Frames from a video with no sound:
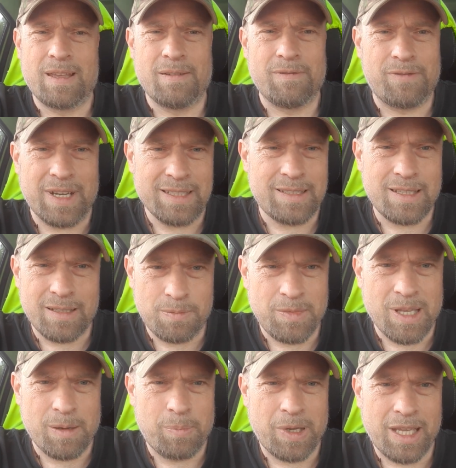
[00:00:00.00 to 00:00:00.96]
was es
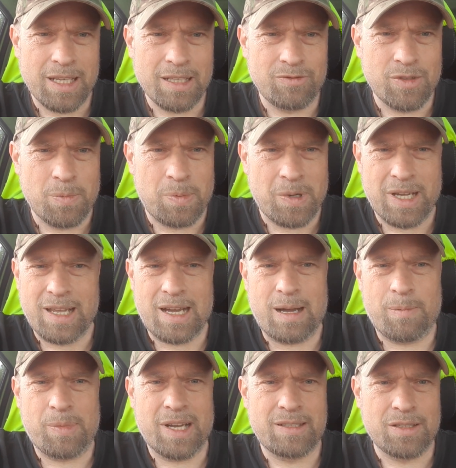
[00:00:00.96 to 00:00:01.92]
mir bringt, wobei
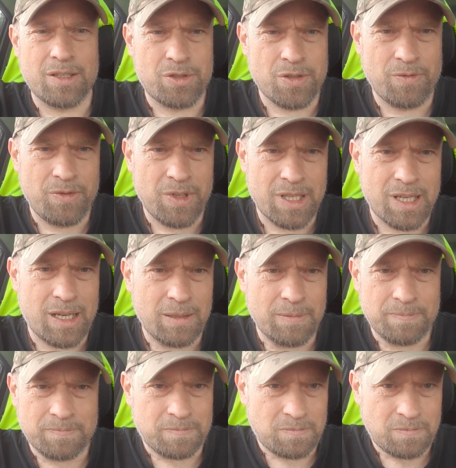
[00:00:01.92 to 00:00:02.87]
aber ist ja schon wieder,
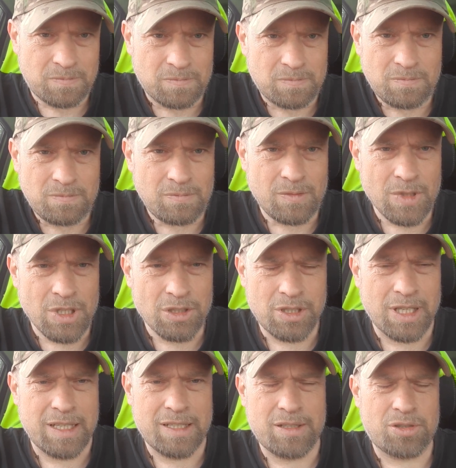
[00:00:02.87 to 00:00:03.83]

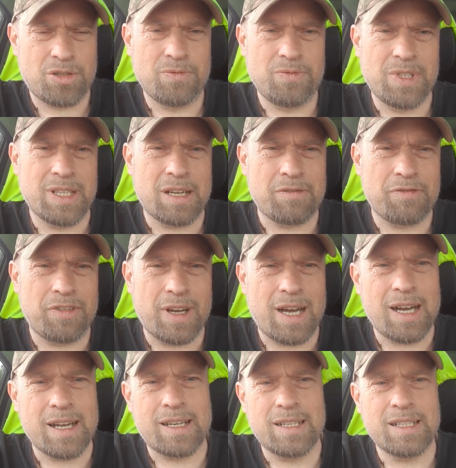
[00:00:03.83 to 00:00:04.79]
stellt sich schon wieder in
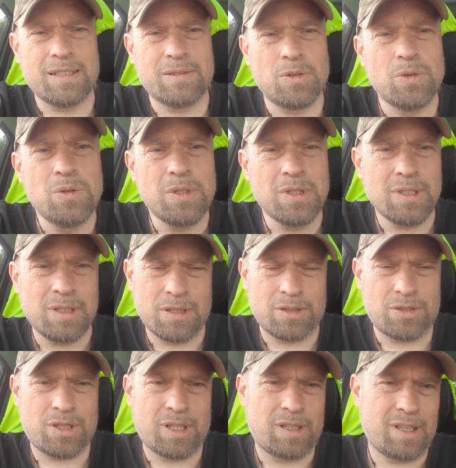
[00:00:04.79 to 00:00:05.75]
Frage und
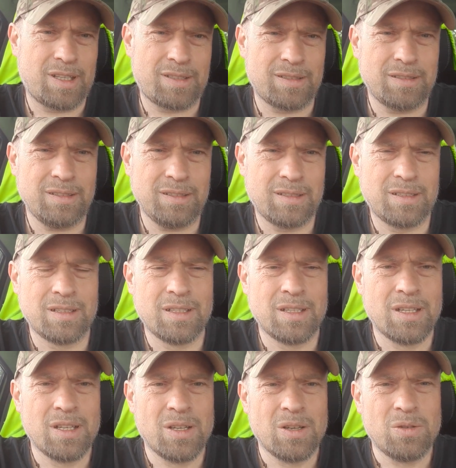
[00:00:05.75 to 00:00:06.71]
stattdessen.
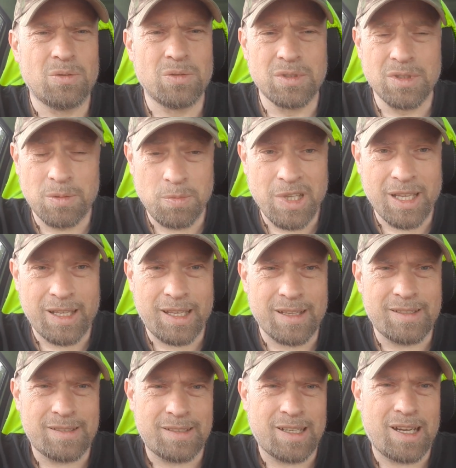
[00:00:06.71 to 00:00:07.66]
Und mir
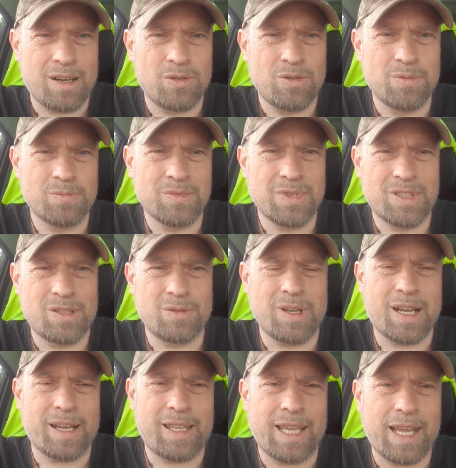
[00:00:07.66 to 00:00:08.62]
geht es darum, zu
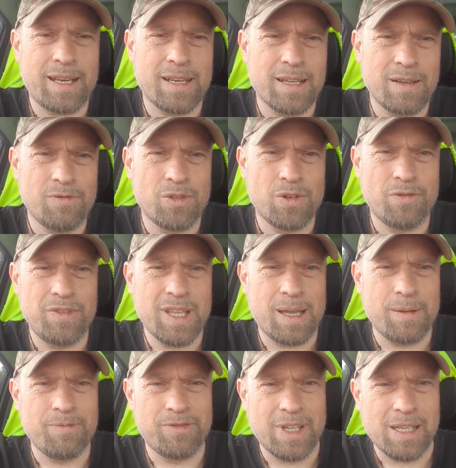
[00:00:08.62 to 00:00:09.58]
erkennen, wo
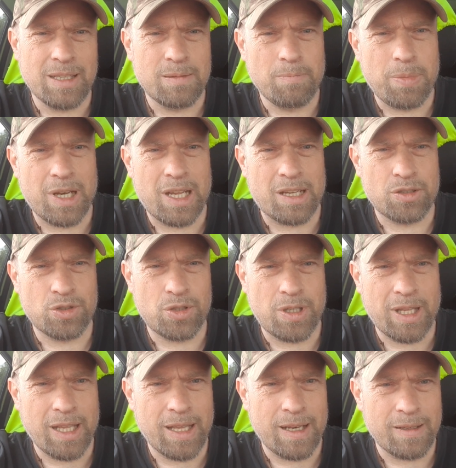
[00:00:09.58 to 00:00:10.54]
wir im Weltenplan
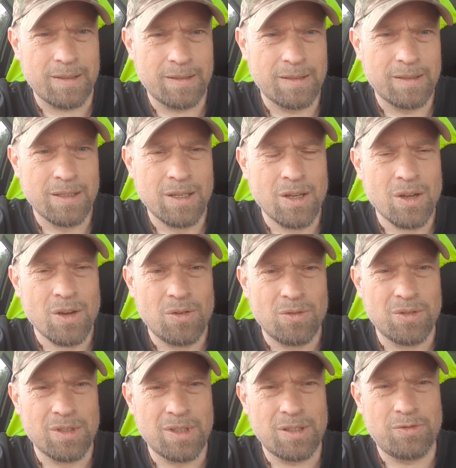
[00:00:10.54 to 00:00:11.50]
stehen
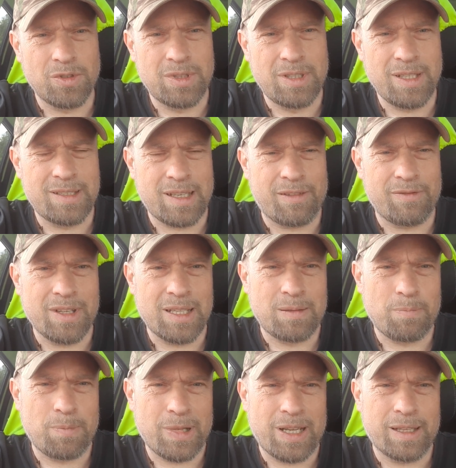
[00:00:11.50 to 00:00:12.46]
und wo dieser
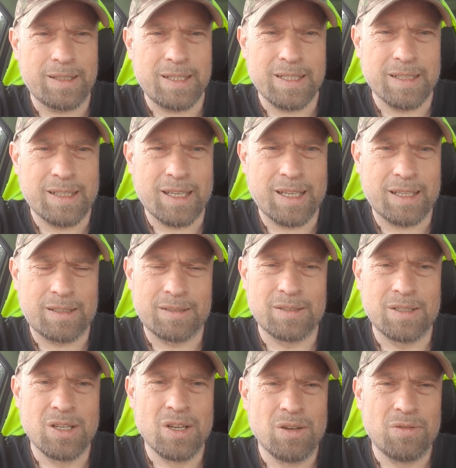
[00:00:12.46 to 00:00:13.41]
Weltenplan hingeht.
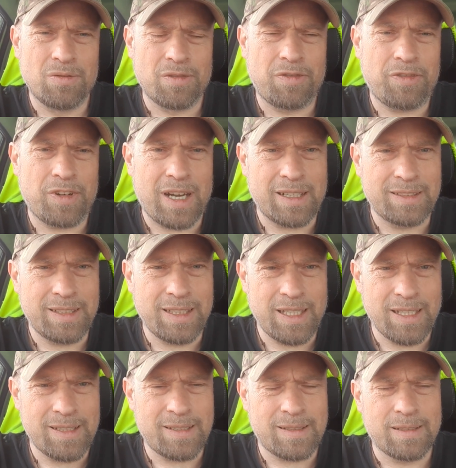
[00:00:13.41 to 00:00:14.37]
Und Fakt
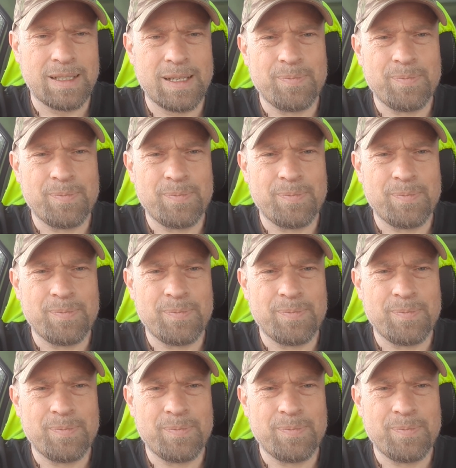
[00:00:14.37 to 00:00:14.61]
ist,